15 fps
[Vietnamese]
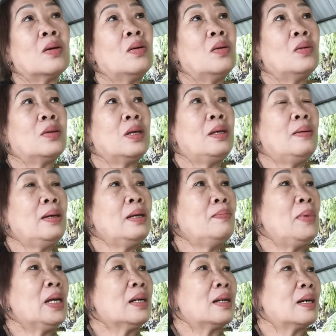cô chỉ
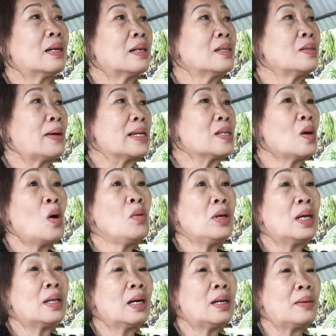biết rằng cái mã số
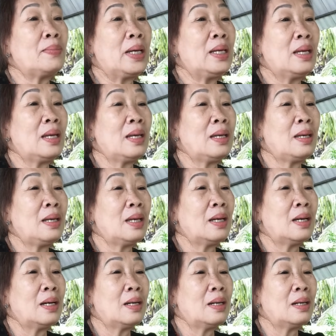vậy thôi là bị gì
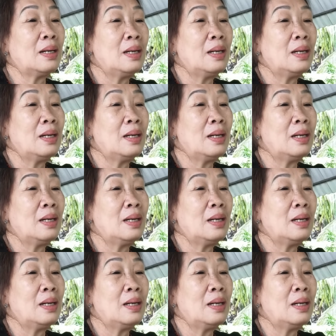à,